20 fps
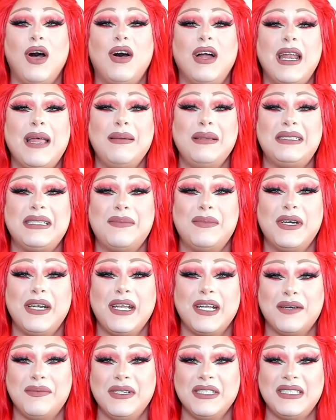Hola mis
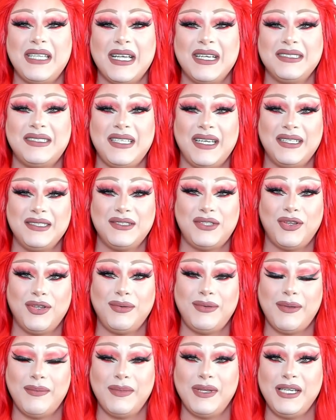amores, ¿cómo están? Sean
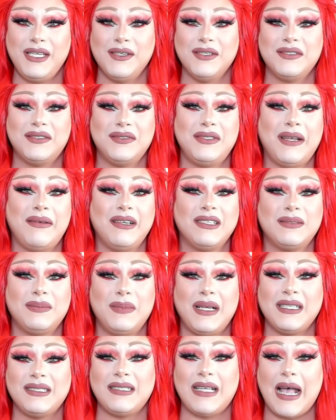todos bienvenidos una vez
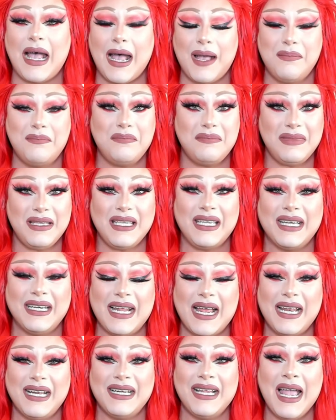más a mi
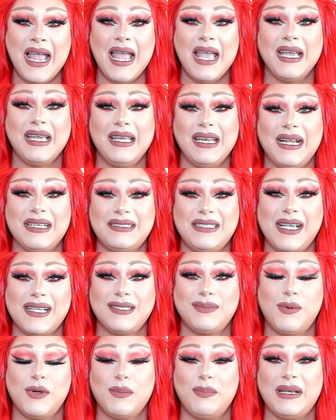canal.
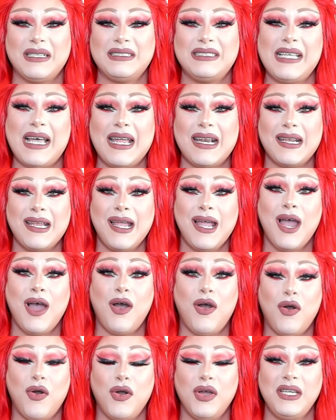Gracias por pasar.
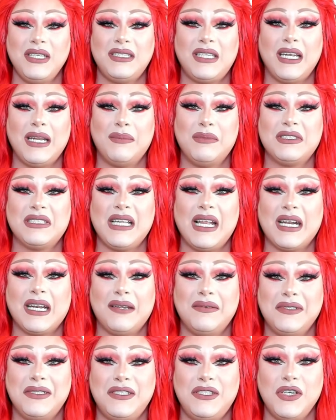Hoy tenemos la
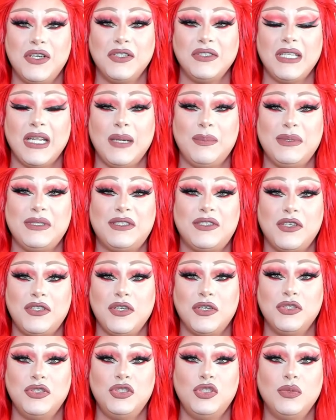revisión del
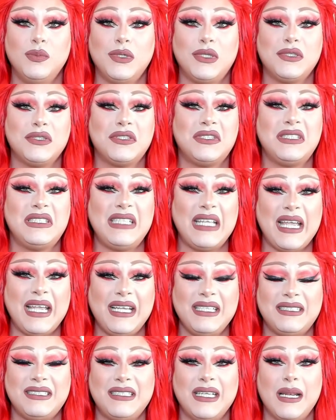episodio número
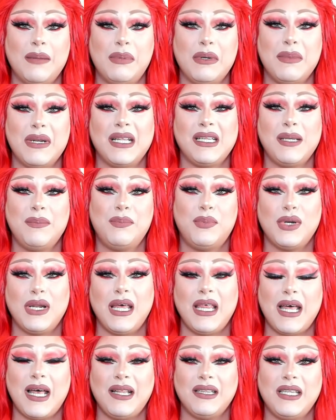6 de la primera
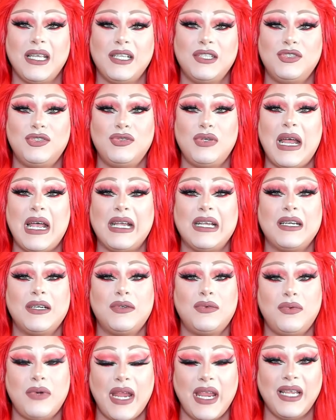temporada de Drag
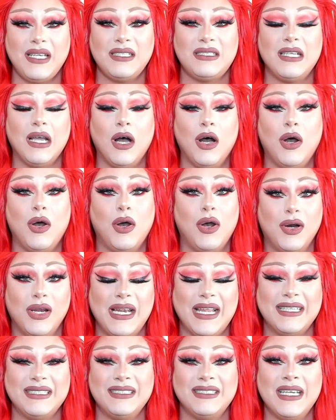Race
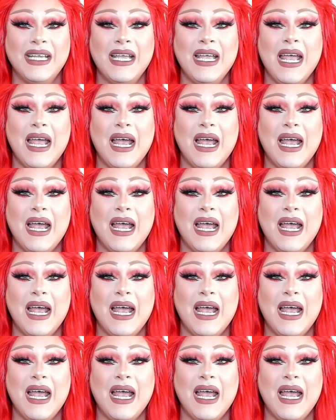Holland.